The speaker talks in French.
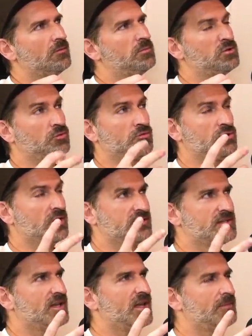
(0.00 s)
Puis je trouve ça
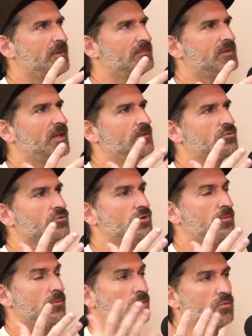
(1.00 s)
sain en même temps, je trouve
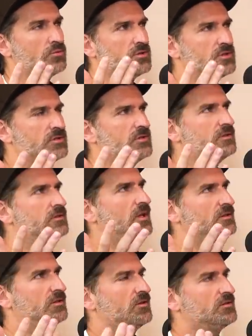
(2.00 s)
ça beau aussi,
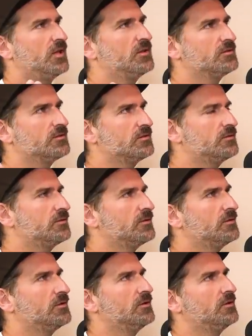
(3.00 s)
dans un sens. Là.
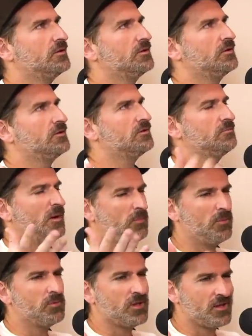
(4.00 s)
Je parle
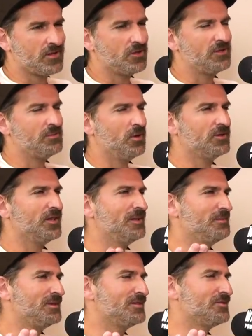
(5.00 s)
pas de mon anecdote des bottins, mais